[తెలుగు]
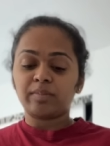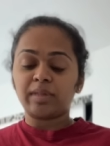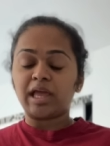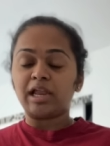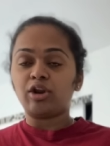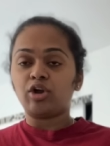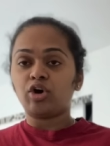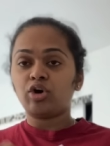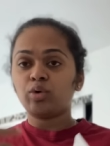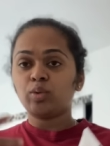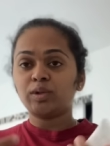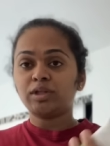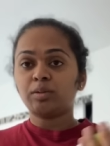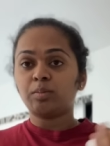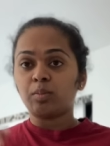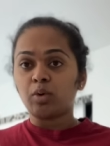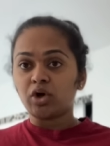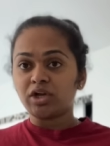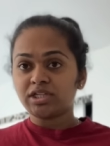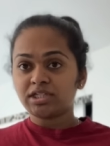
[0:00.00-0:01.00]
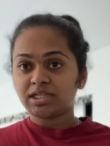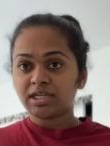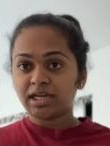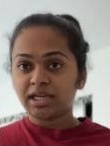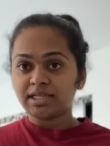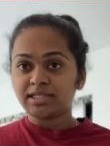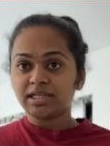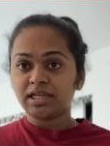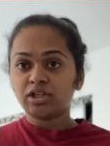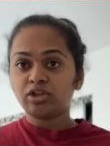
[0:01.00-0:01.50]
ఎలాంగ్ విత్
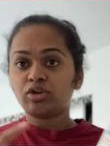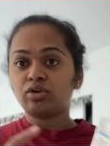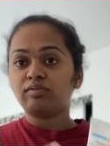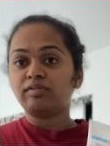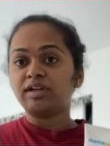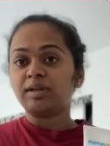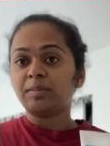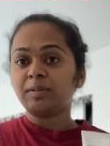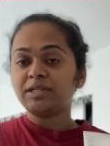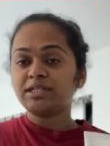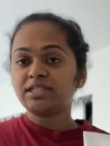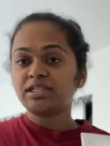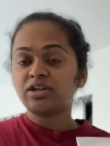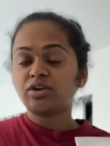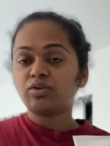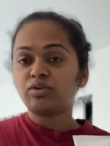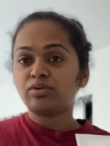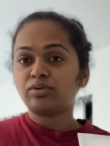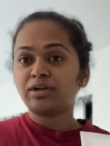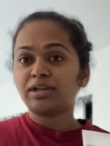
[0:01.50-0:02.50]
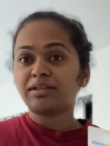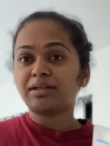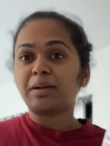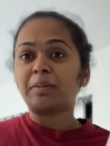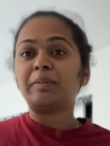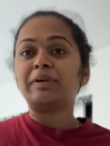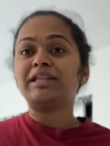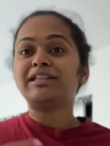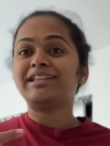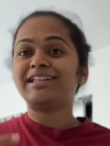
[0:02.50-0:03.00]
మాయిశ్చరైజింగ్ ఇందులో విటమిన్ సి కూడా ఉంటుంది
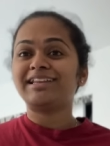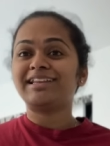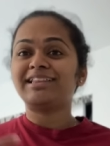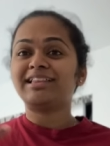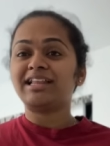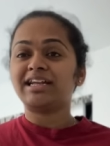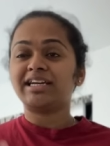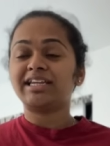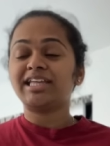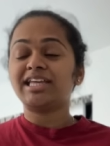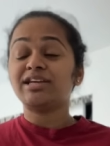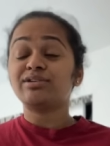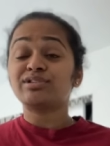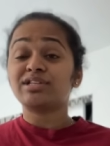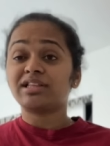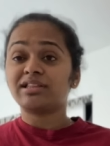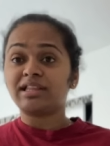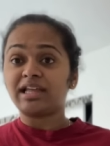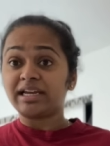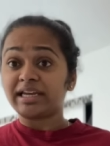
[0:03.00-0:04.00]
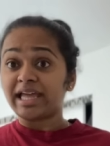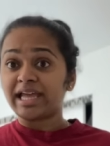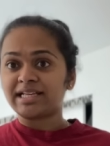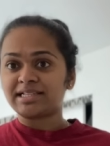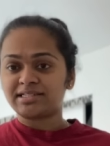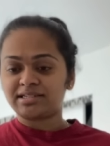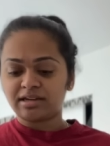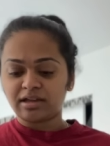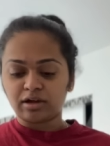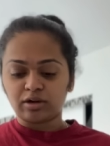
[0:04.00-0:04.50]
కాబట్టి దిట్ దట్ గివ్స్ దట్
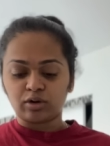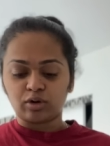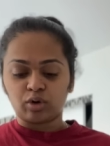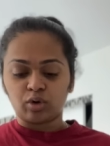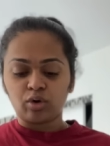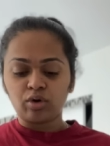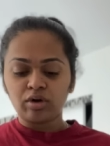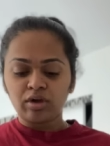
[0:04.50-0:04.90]
ఎక్స్ట్రా గ్లో